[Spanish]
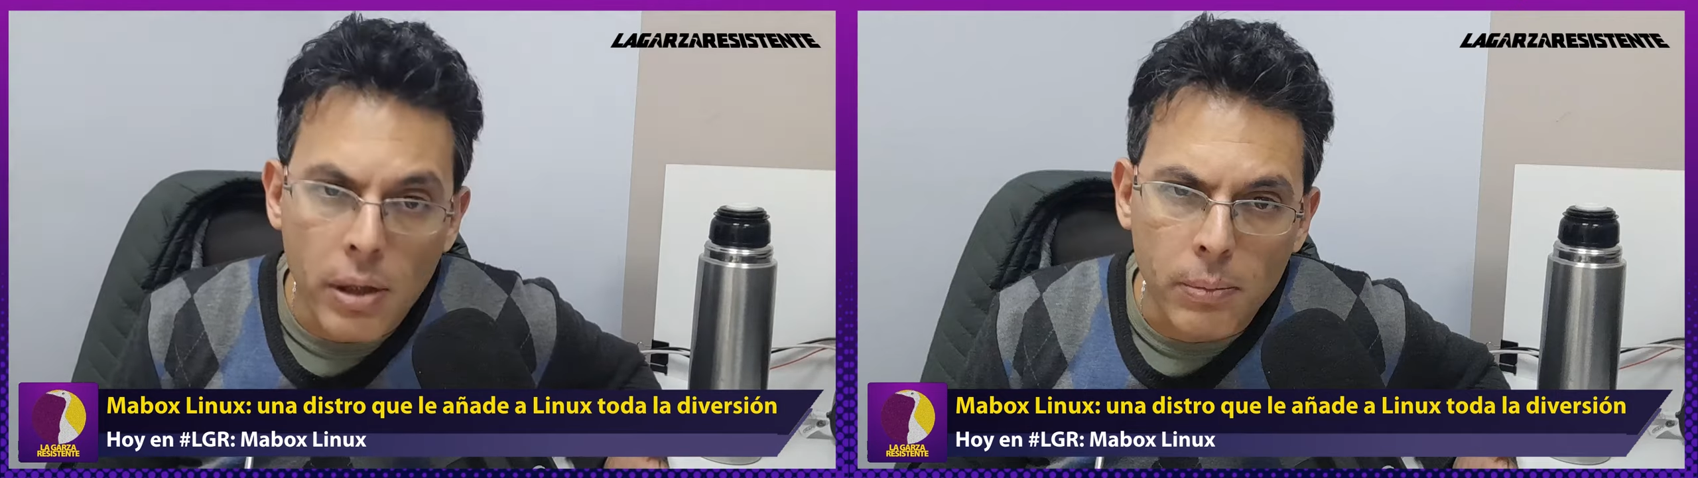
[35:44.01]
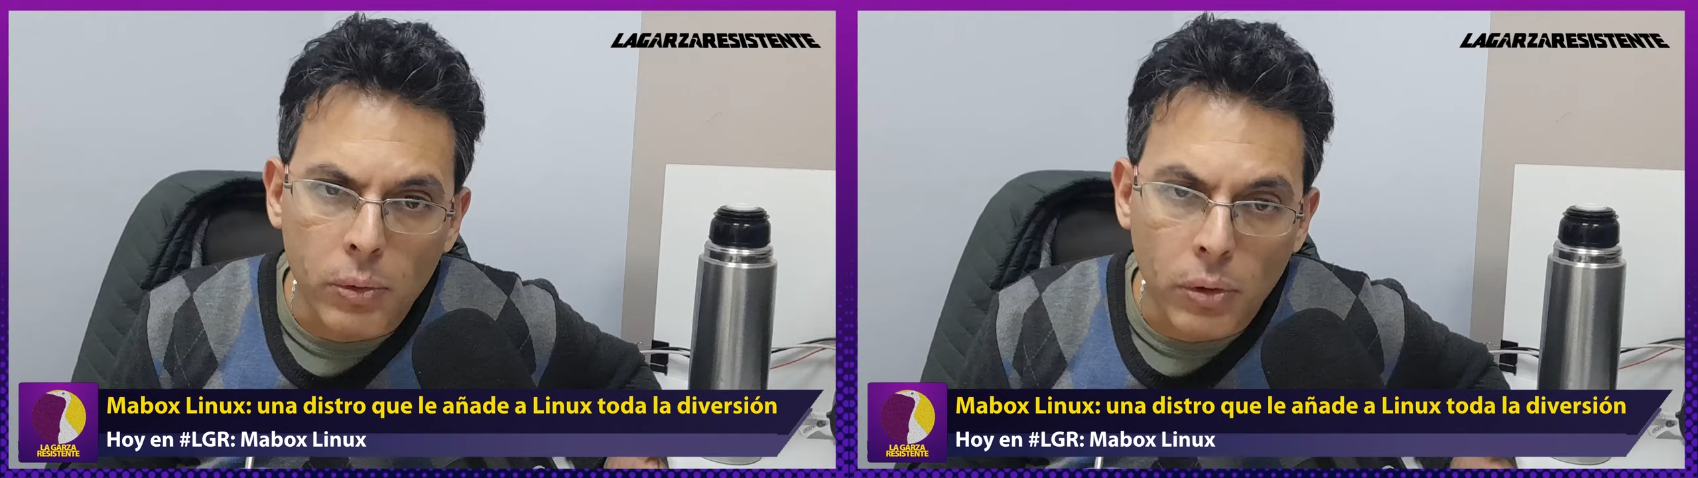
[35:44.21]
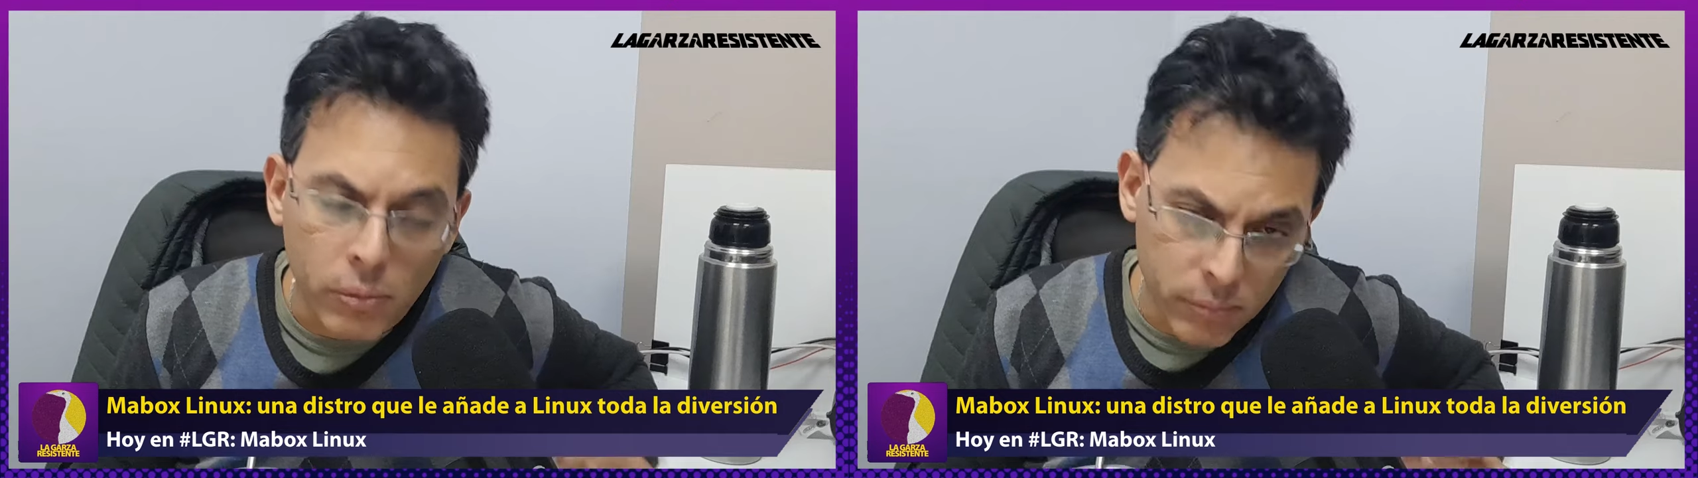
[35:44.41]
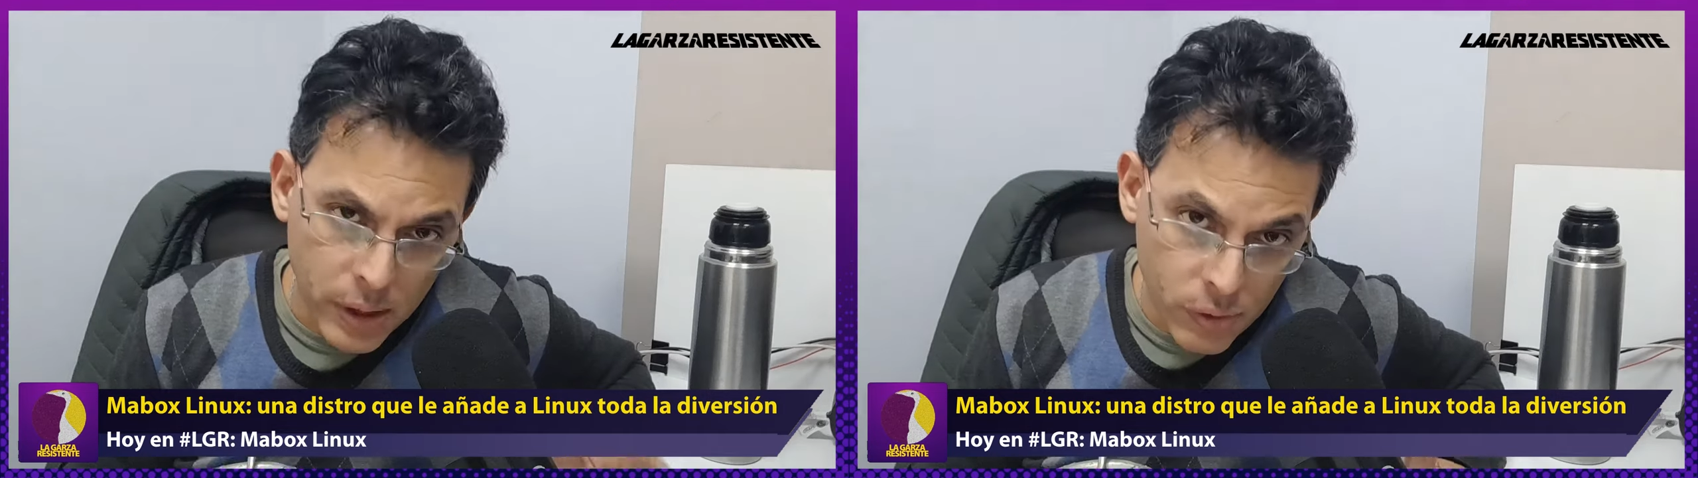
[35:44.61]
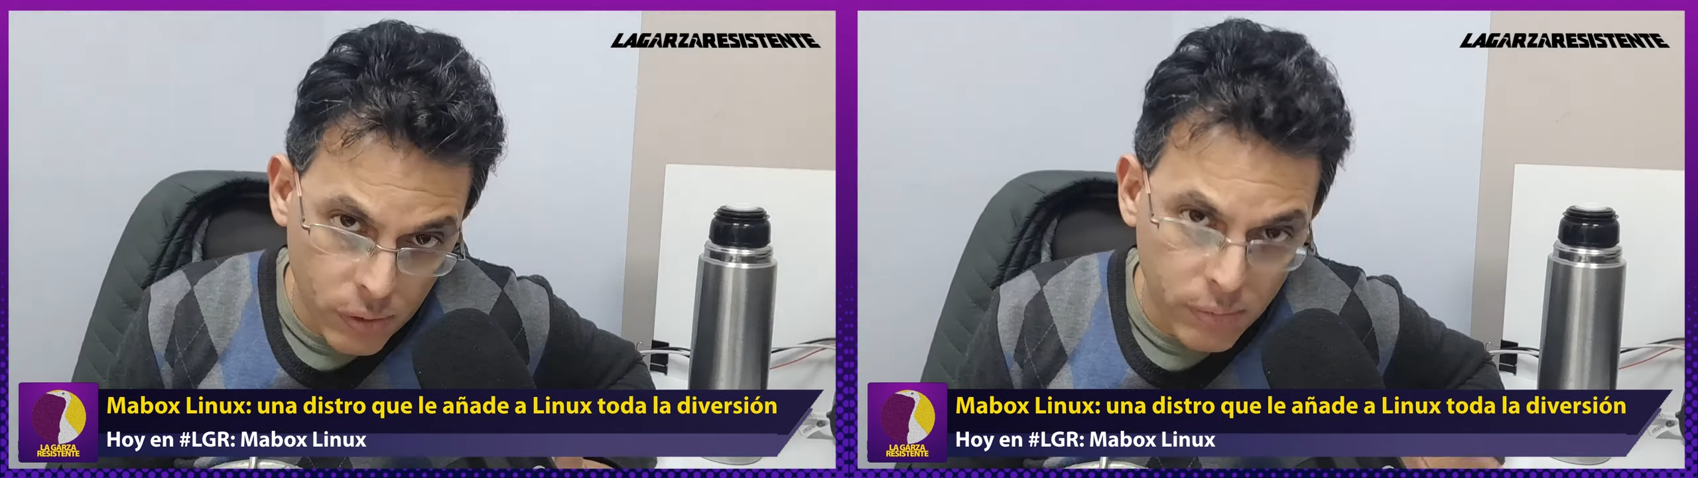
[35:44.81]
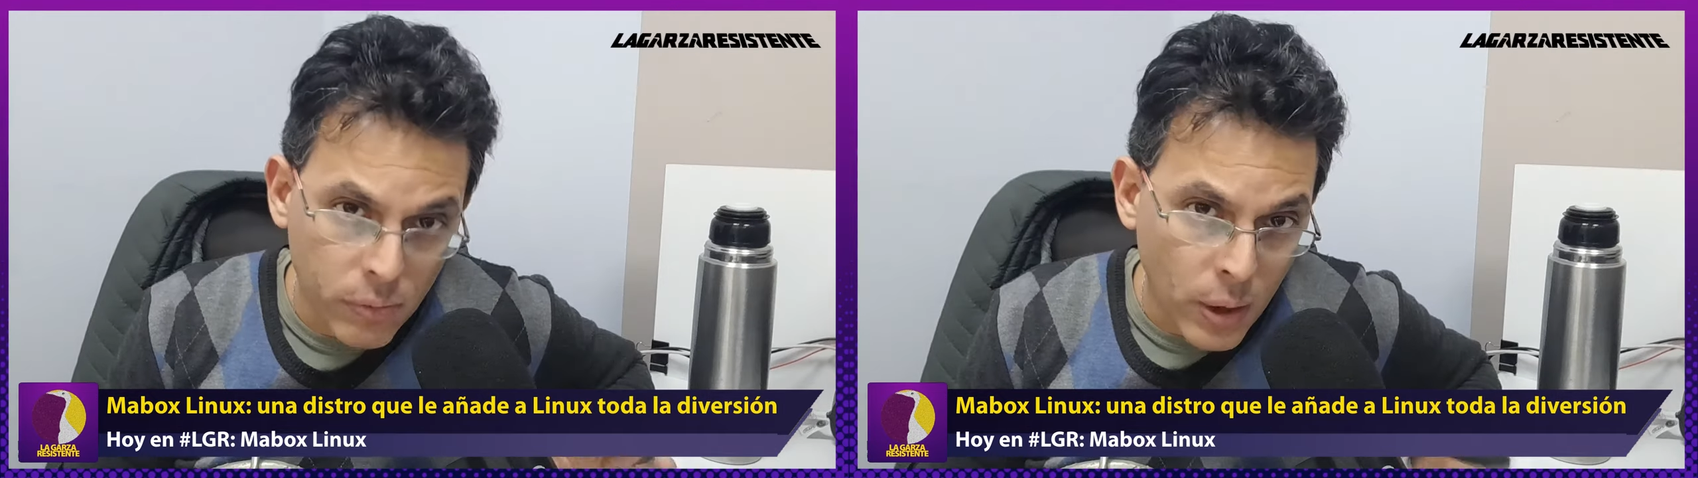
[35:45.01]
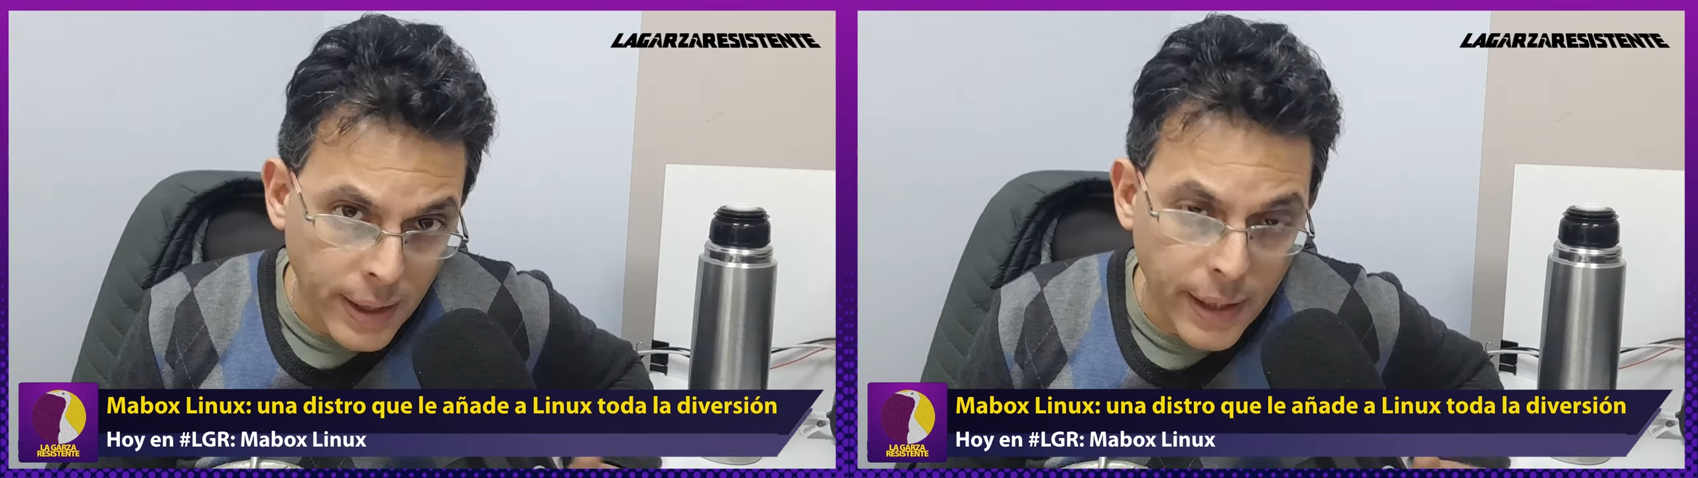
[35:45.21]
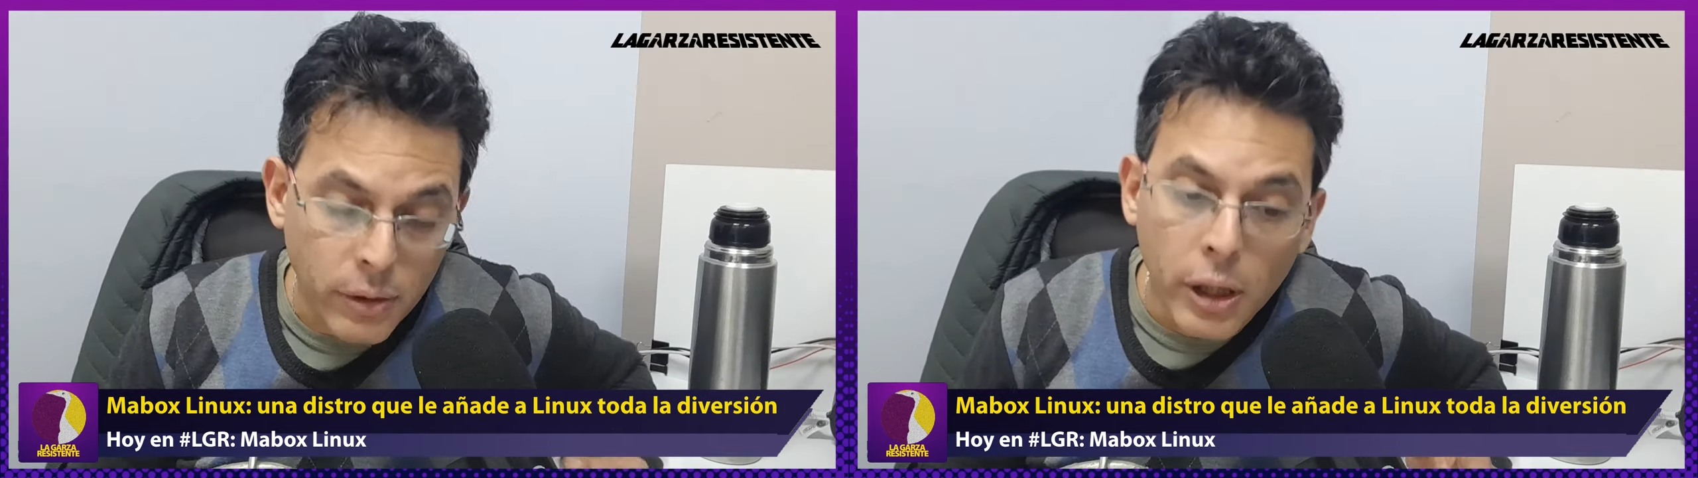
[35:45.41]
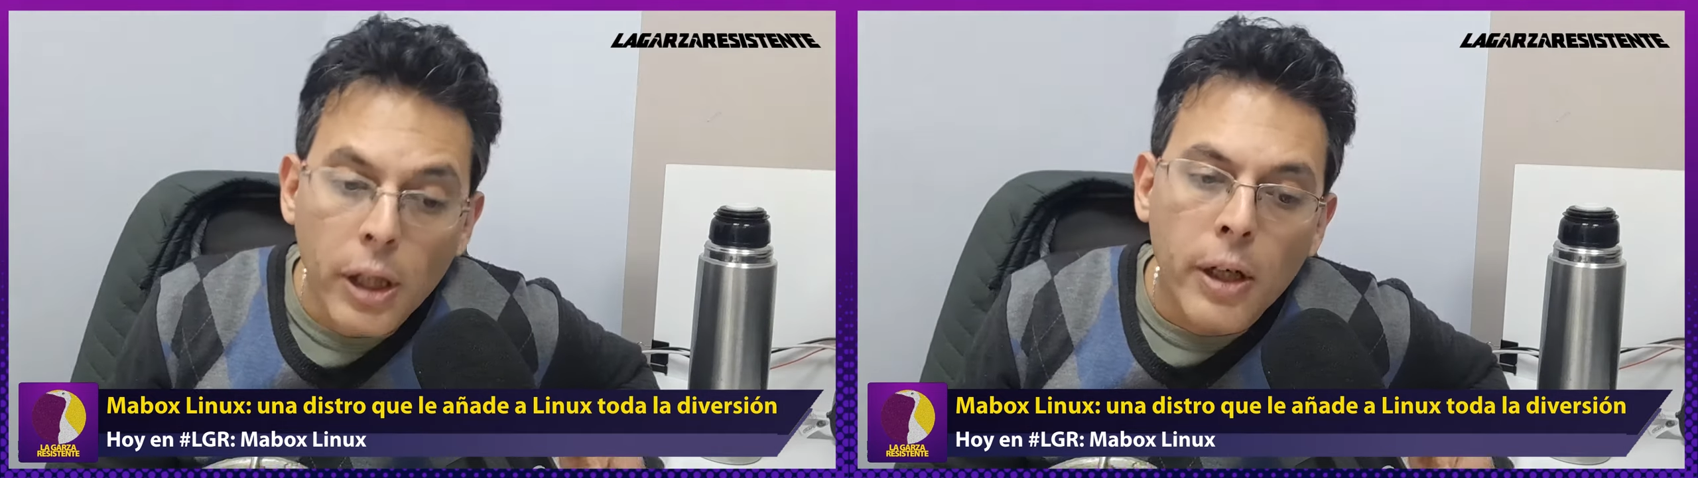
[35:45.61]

del mundo, eso lo aclaro.